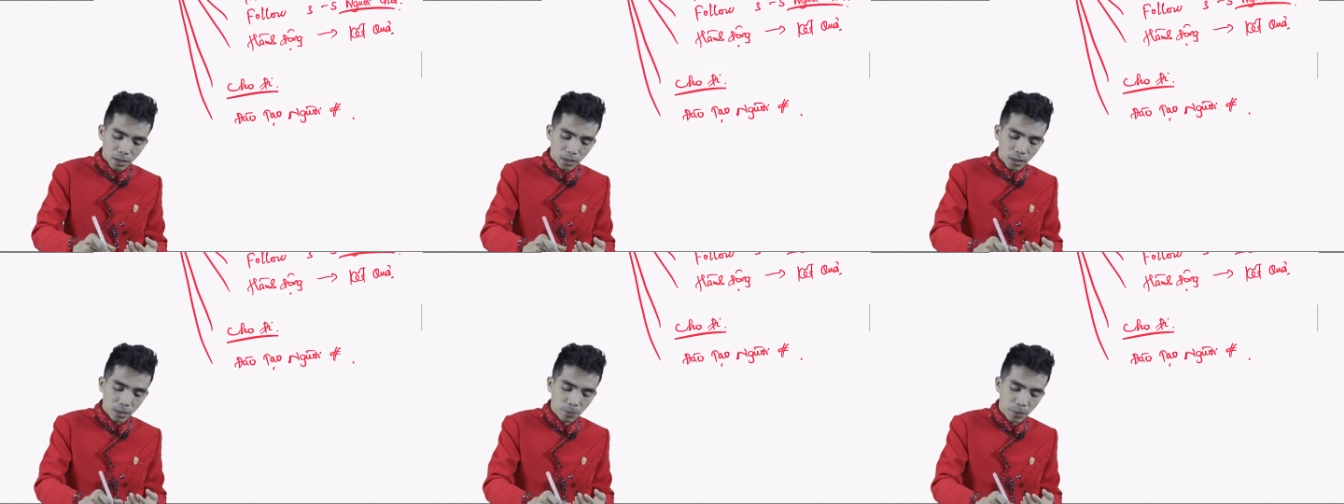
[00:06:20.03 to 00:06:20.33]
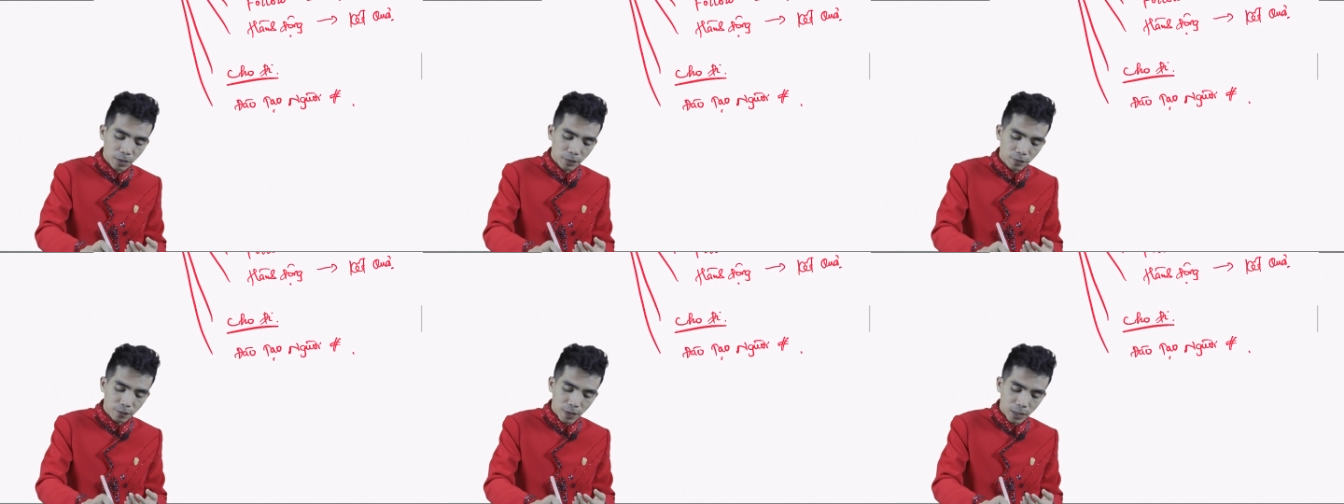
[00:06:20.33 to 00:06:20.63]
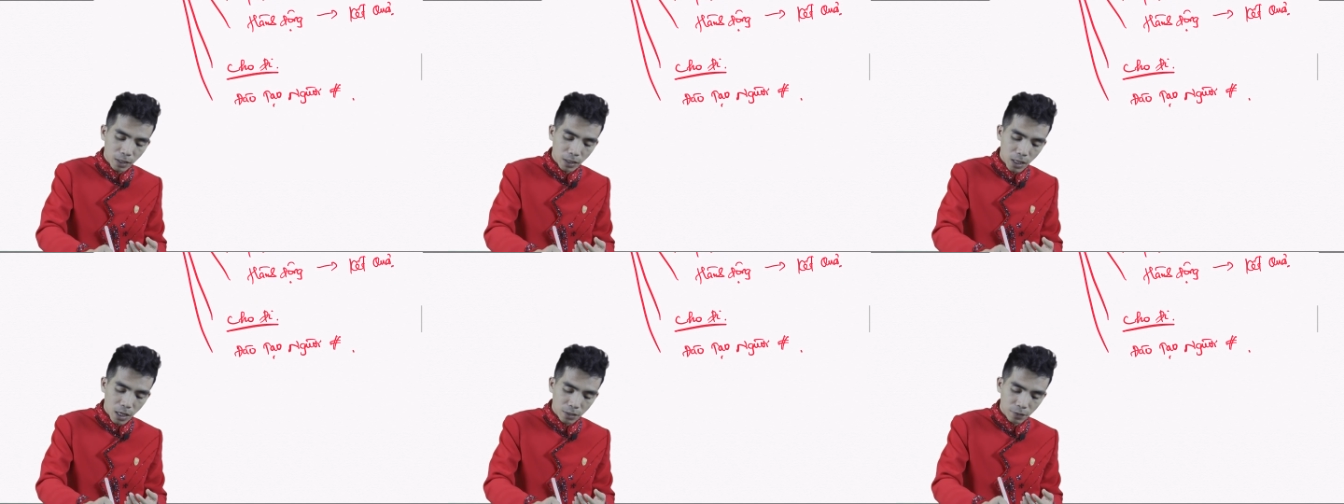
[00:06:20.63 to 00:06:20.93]
thì mình
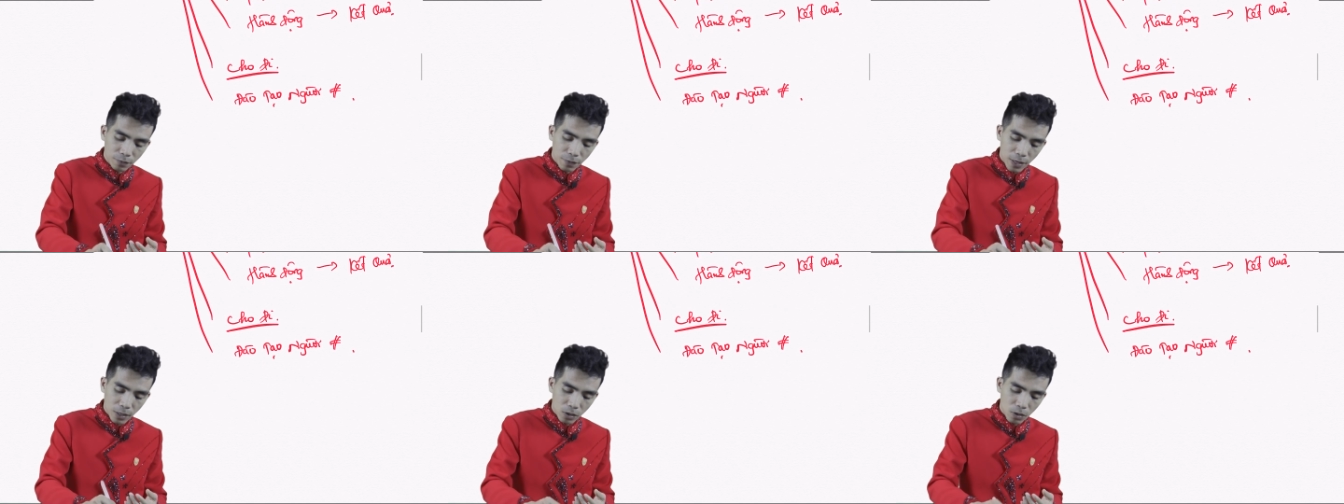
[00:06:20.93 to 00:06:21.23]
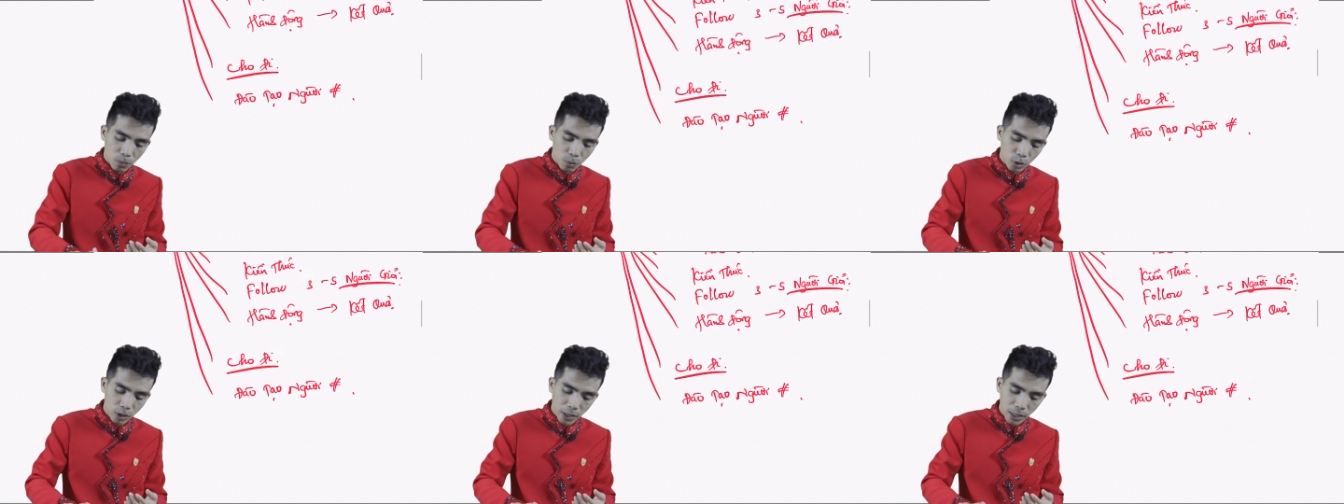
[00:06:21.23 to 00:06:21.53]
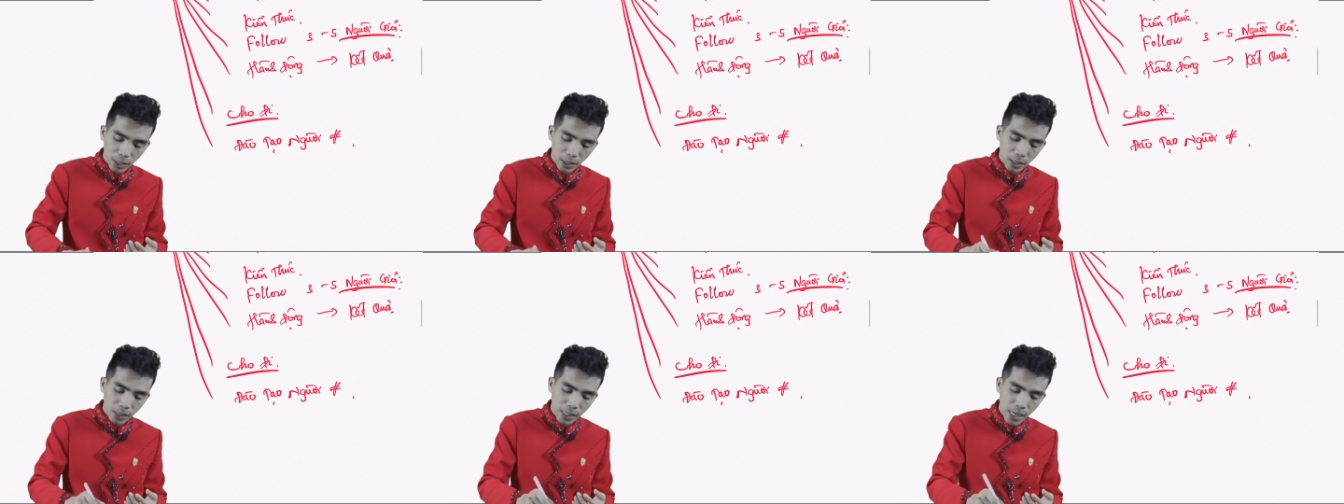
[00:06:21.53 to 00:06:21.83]
phần cần phải có một
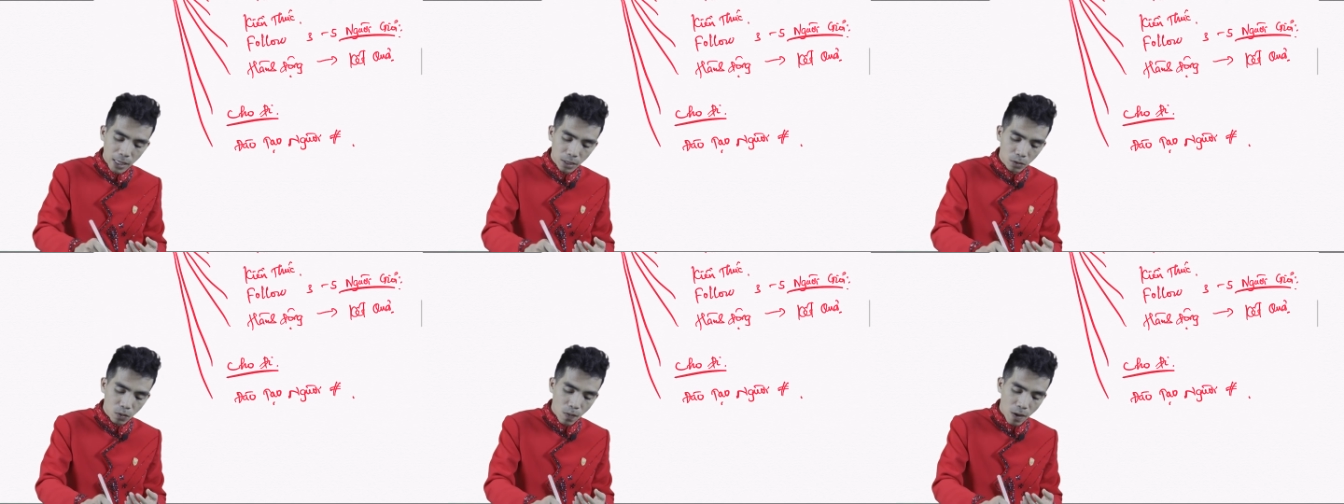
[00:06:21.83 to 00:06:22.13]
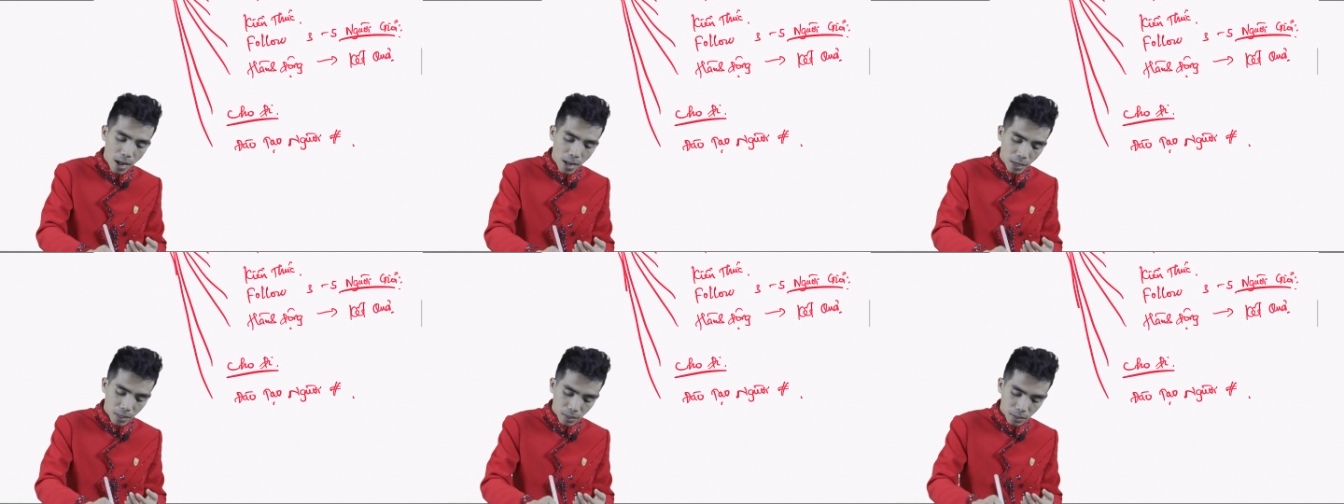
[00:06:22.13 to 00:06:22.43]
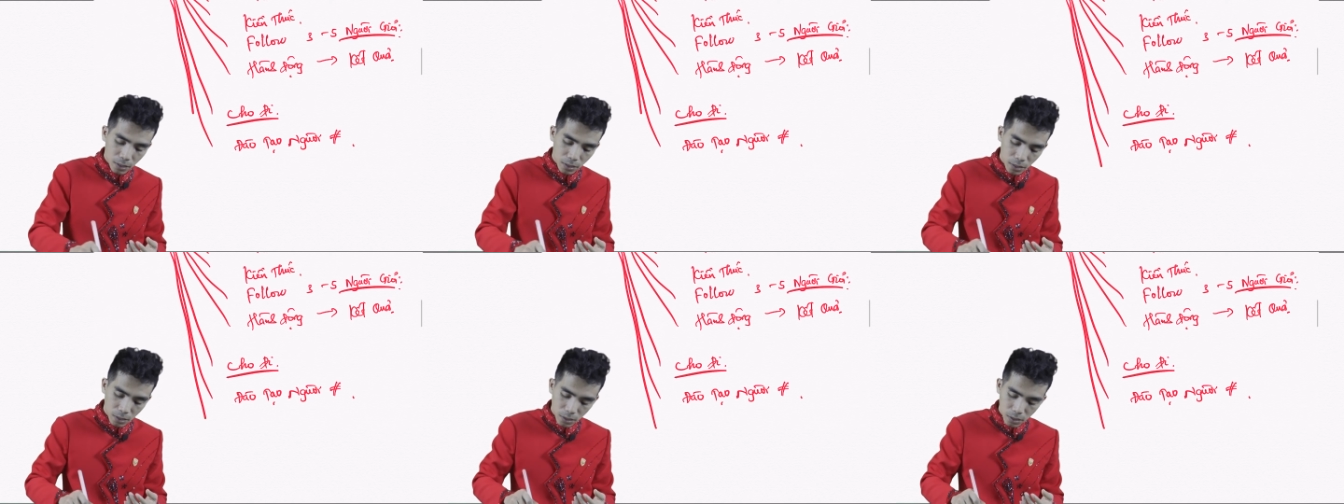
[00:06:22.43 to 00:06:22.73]
cái kết quả
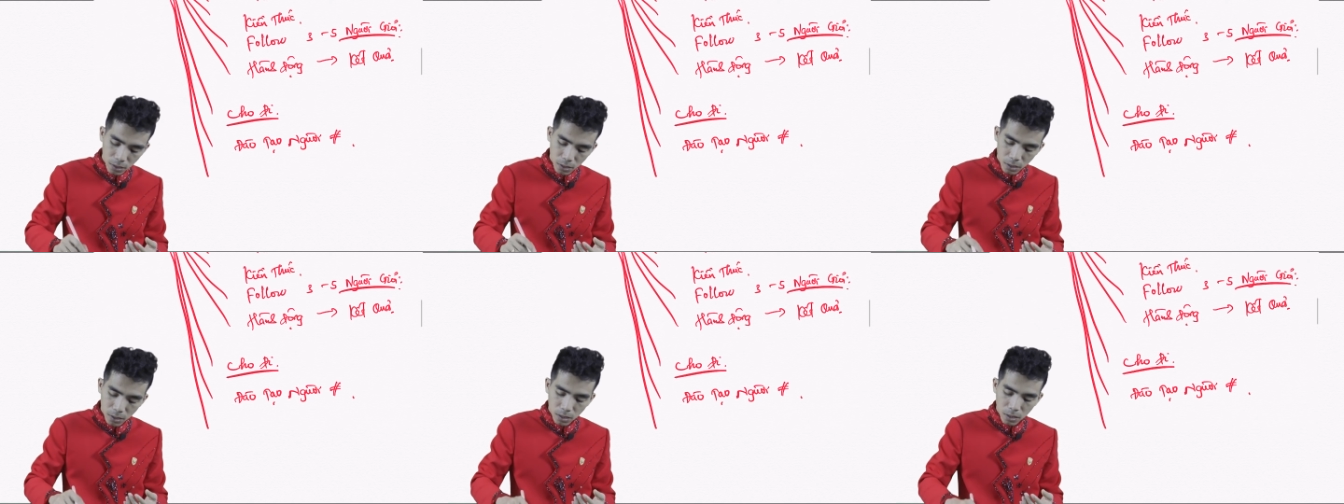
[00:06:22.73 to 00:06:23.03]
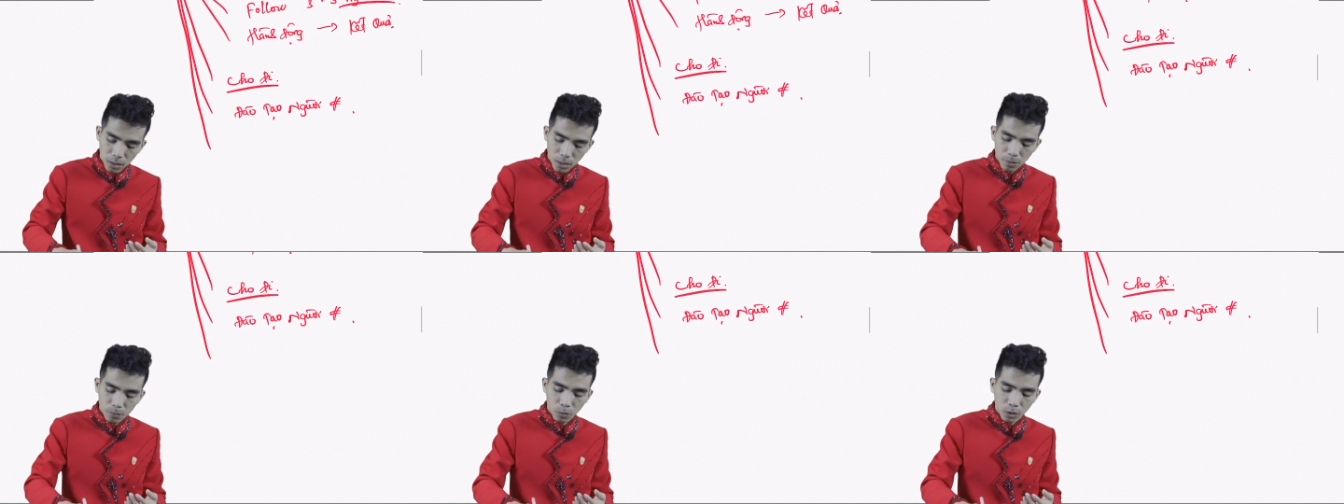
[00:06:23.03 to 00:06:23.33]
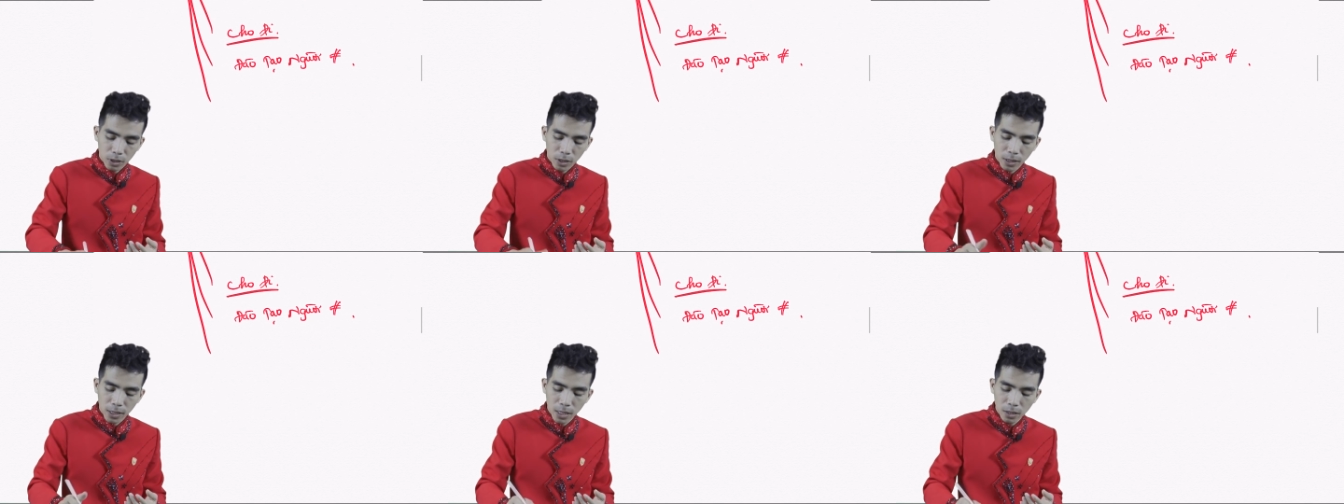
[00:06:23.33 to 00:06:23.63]
đấy,
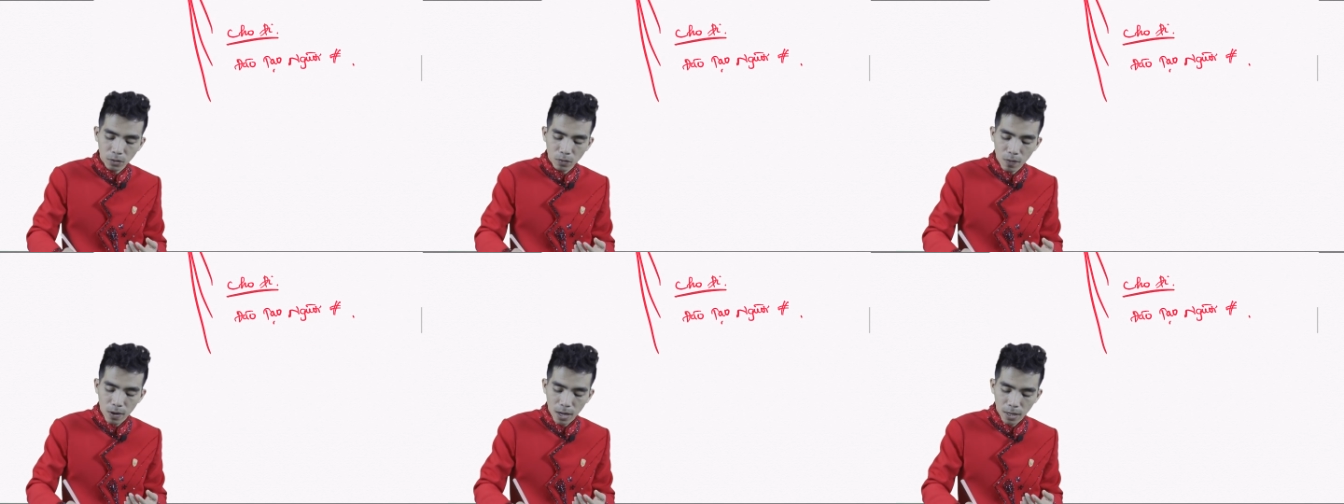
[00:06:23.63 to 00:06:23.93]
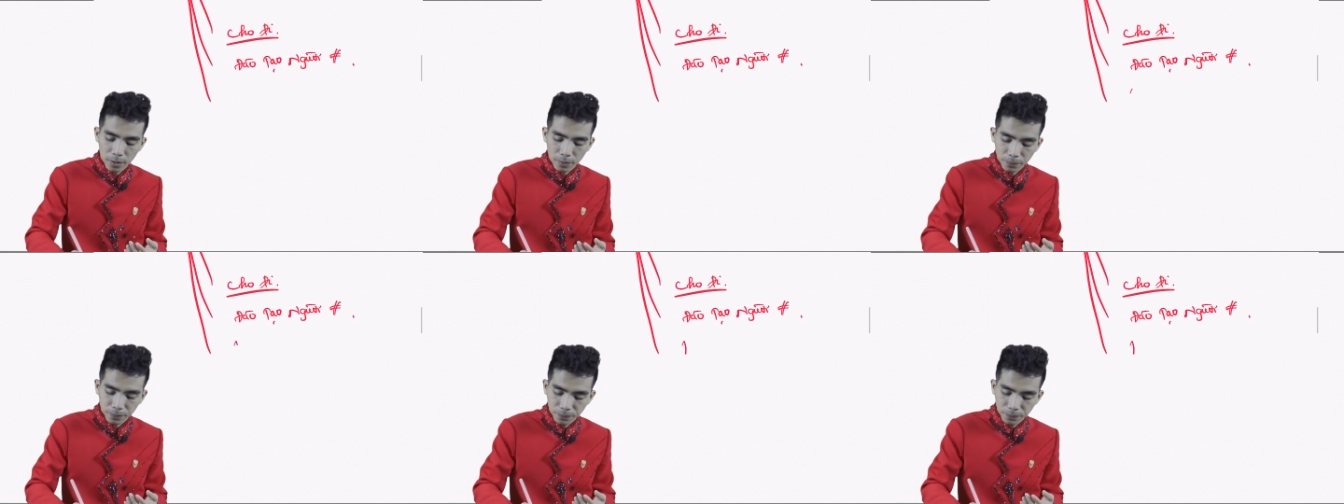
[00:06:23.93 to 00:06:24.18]
một cái kết quả